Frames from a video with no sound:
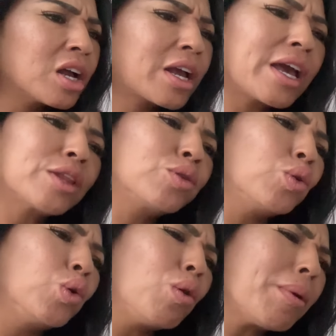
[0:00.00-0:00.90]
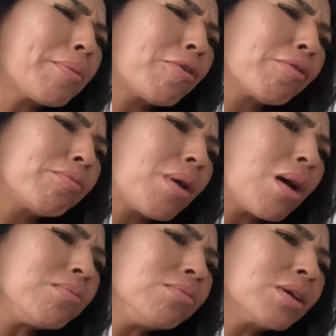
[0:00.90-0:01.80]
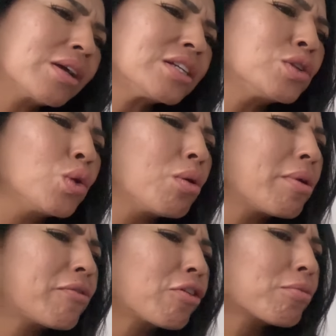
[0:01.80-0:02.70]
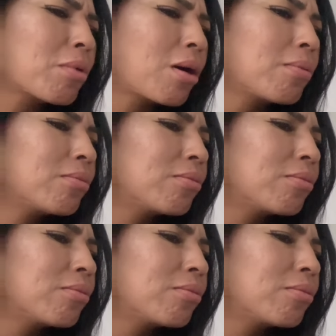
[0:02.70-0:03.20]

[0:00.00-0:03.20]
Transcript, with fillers: Que tú lube for mom? ¿Qué es love for mom?